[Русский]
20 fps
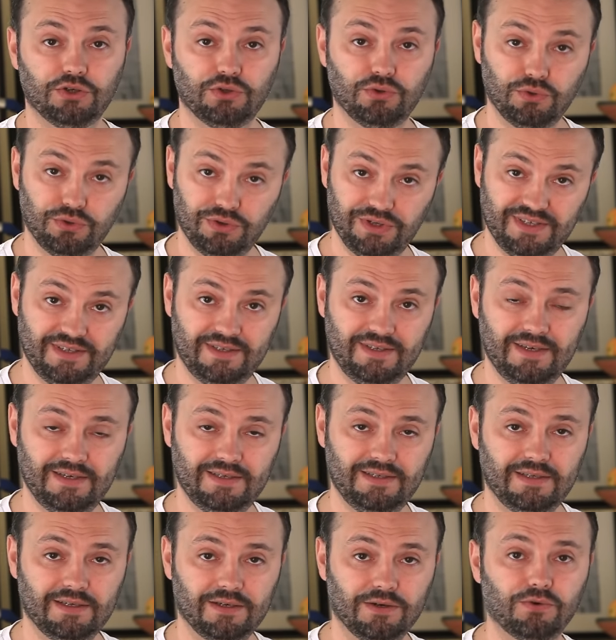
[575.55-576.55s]
что
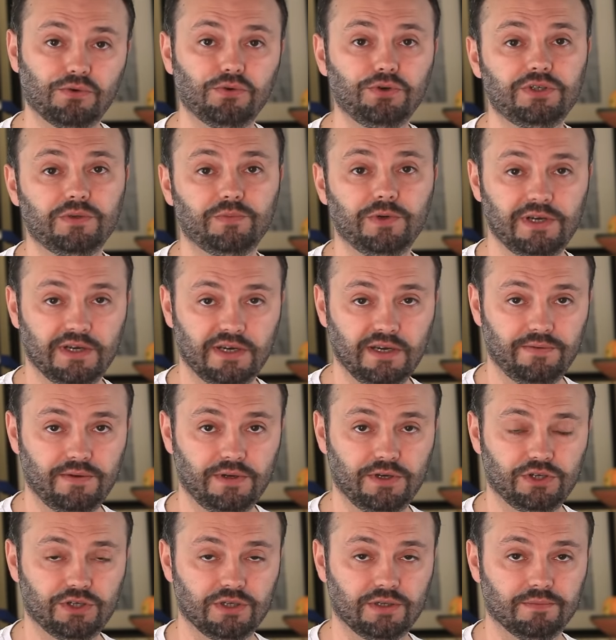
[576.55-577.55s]
здесь кости были
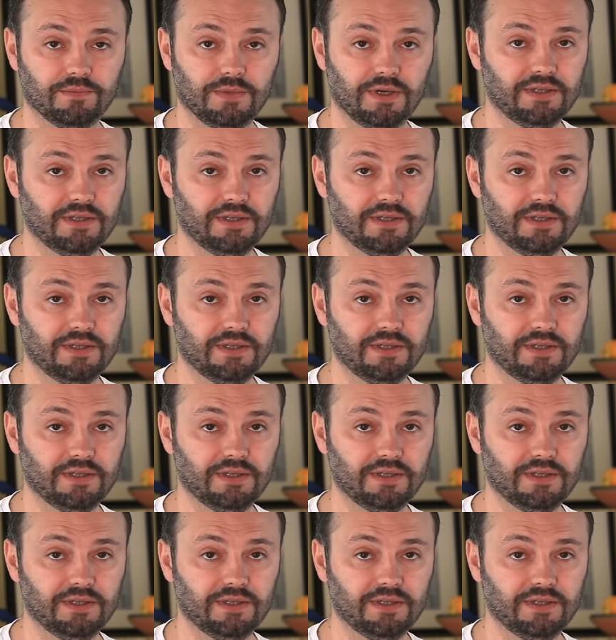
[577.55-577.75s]
говяжьи,